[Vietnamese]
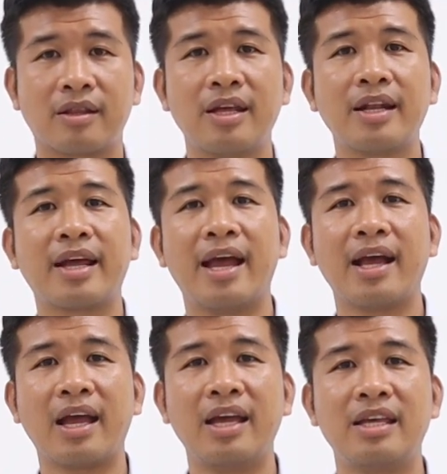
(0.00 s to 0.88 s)
thiết kế
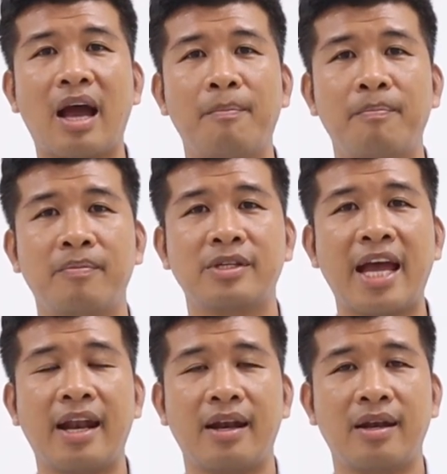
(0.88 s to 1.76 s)
các cái dầm
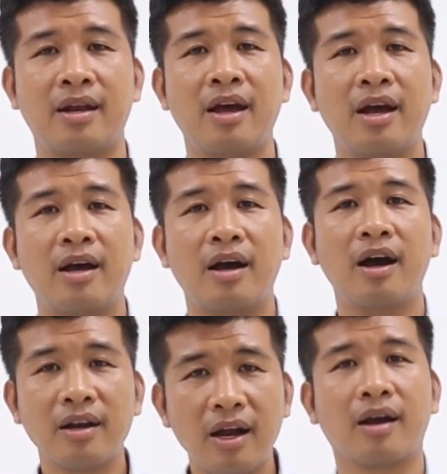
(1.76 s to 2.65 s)
sàn
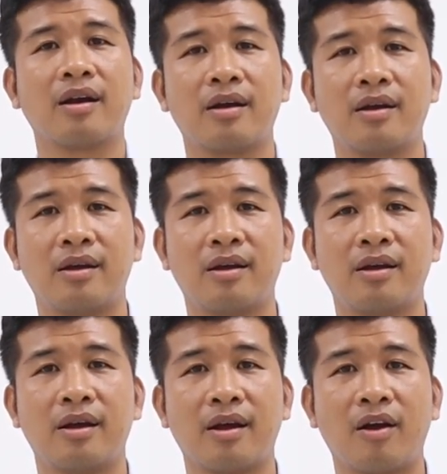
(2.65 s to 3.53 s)
ứng lực
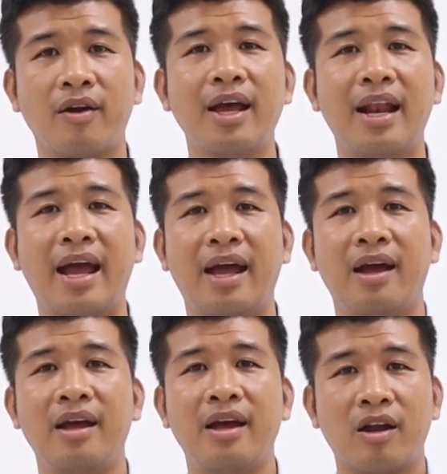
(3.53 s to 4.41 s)
có nghĩa là
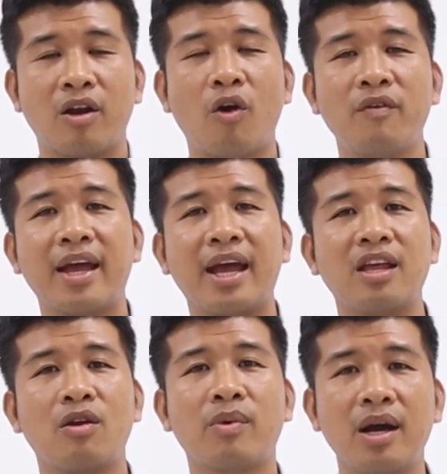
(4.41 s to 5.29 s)
đối với các
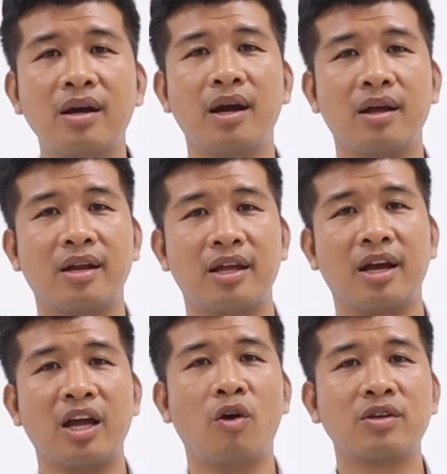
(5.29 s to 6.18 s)
cái chung cư á, thì
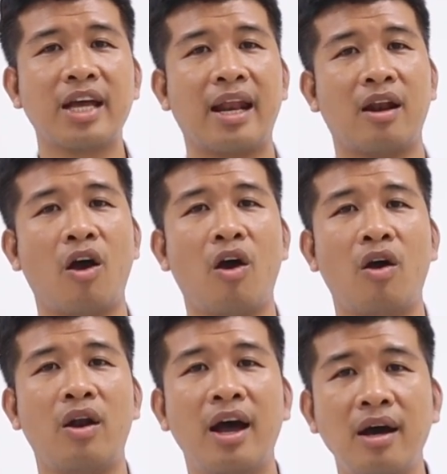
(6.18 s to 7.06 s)
những cái ô sàn
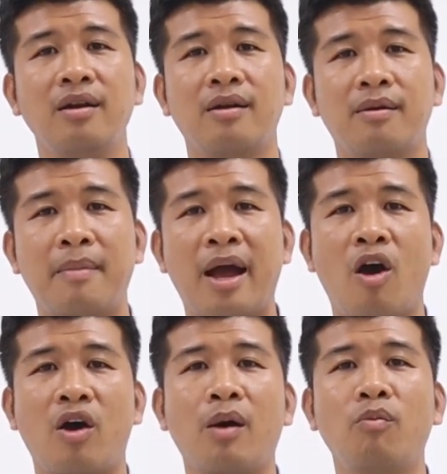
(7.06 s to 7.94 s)
nó lớn mà
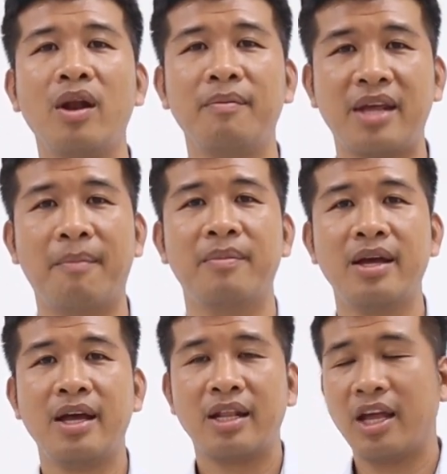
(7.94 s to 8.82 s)
họ không muốn làm dầm
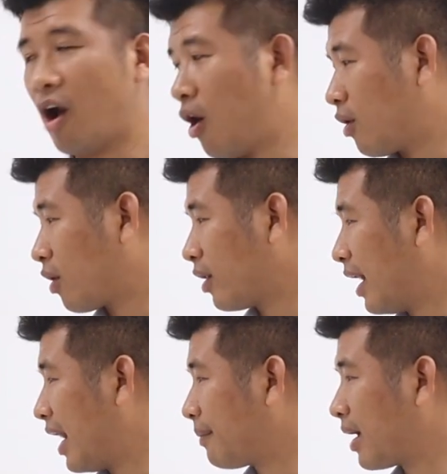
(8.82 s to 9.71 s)
thì họ có
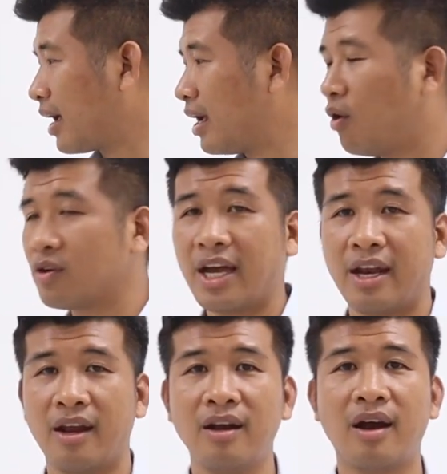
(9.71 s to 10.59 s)
thể làm các cái ô
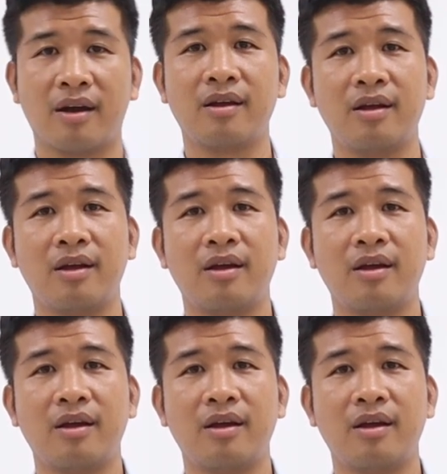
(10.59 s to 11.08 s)
sàn ứng lực